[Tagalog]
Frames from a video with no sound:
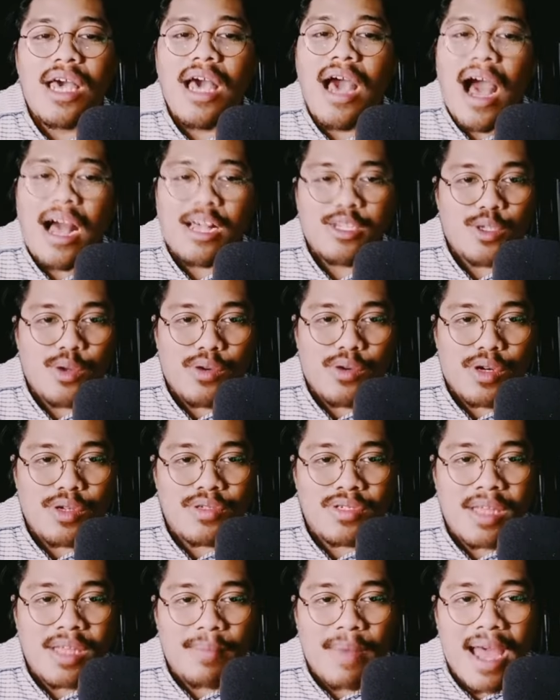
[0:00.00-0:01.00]
Ang
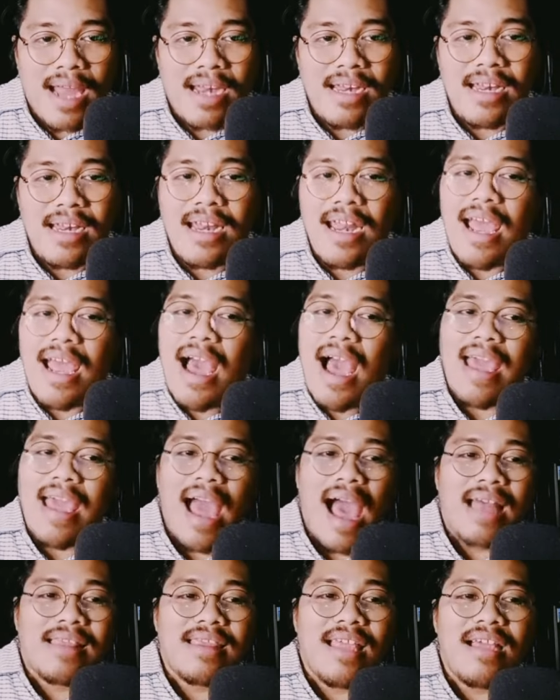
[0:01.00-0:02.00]
sucrose naman ay
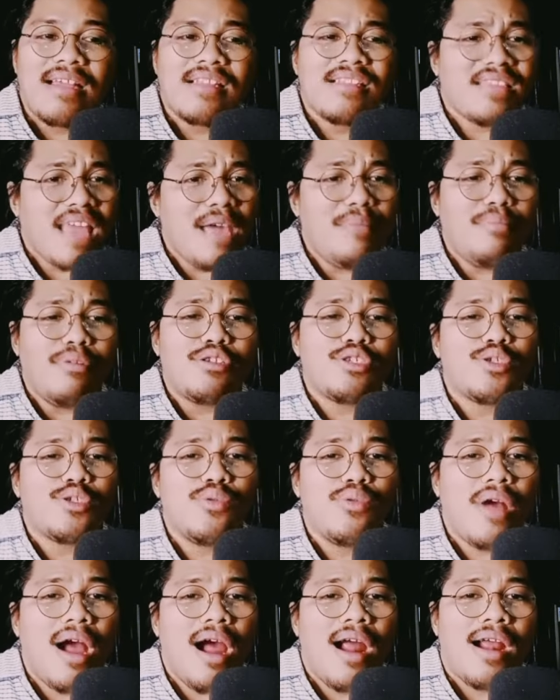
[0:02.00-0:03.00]
ating table
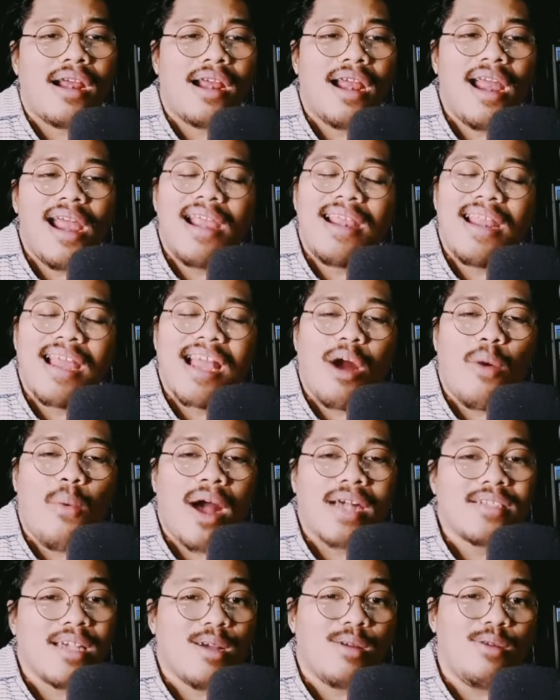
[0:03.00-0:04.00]
sugar na
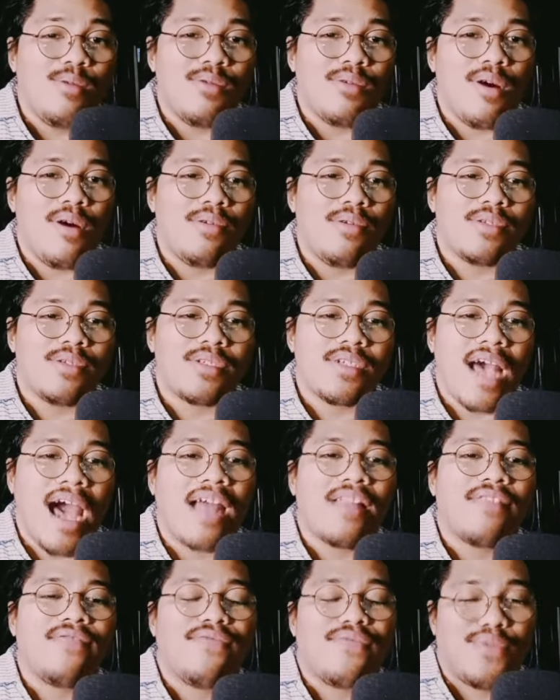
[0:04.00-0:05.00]
gawa sa glucose
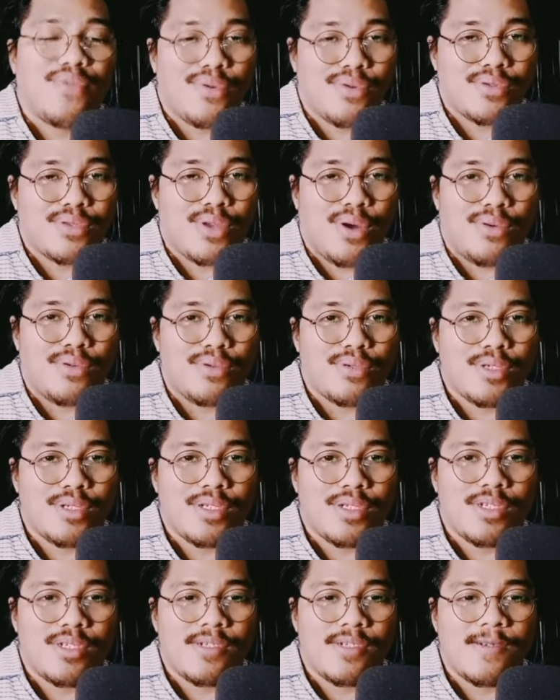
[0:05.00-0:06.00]
at fructose.